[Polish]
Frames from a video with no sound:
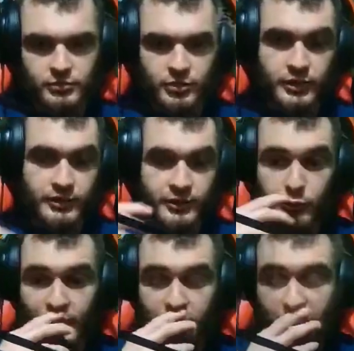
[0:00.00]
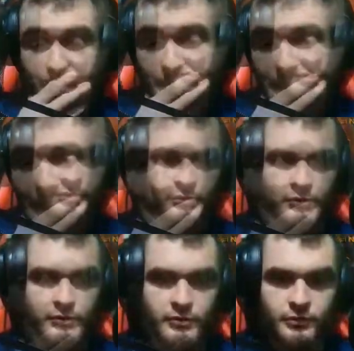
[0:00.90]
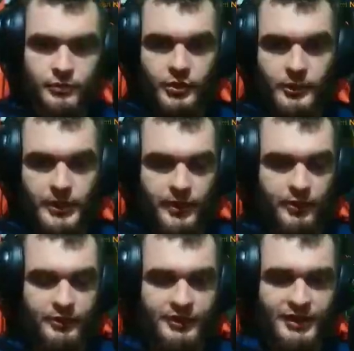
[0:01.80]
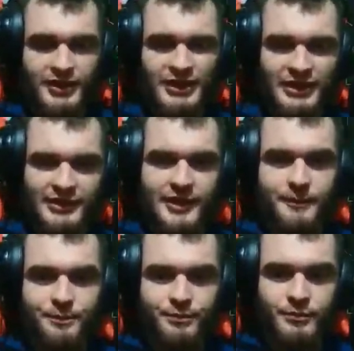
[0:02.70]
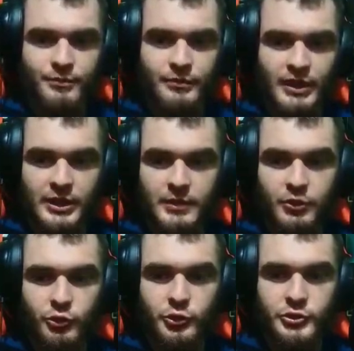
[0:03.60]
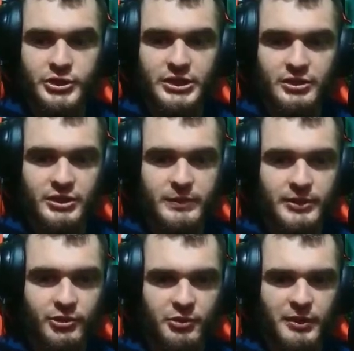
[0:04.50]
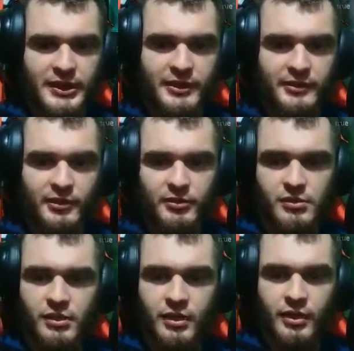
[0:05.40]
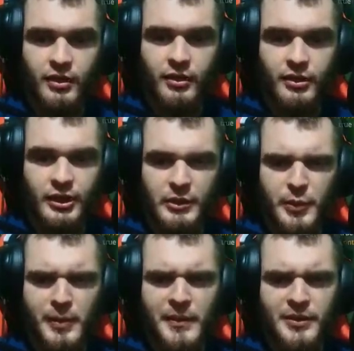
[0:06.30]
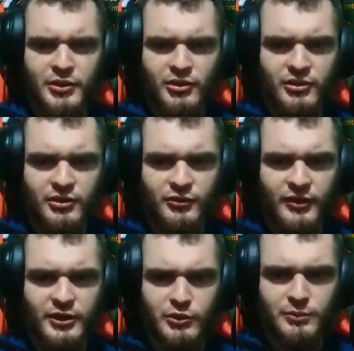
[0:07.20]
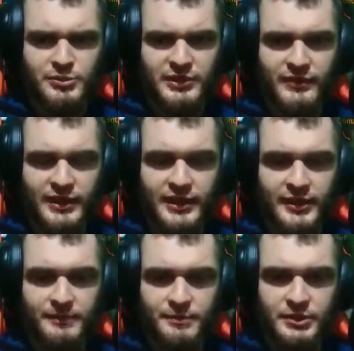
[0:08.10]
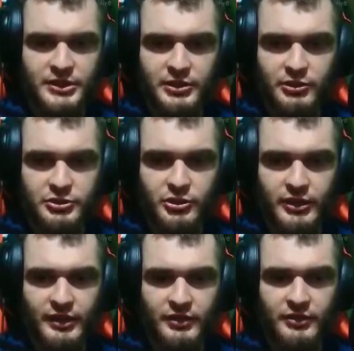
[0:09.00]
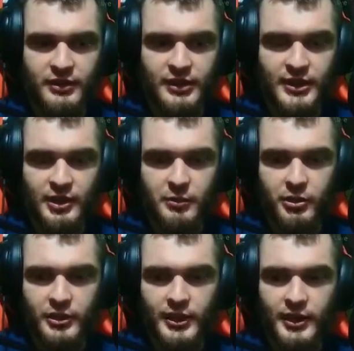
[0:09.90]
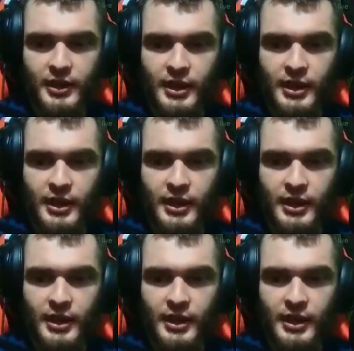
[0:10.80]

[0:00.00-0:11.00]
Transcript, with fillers: Oj, se umarłem. Dobra, ostatni item, jaki mnie tu kusi, to chyba Tormailik, co? No bo mamy dosyć fajną przewagę, jeżeli chodzi o resisty jak i armorki.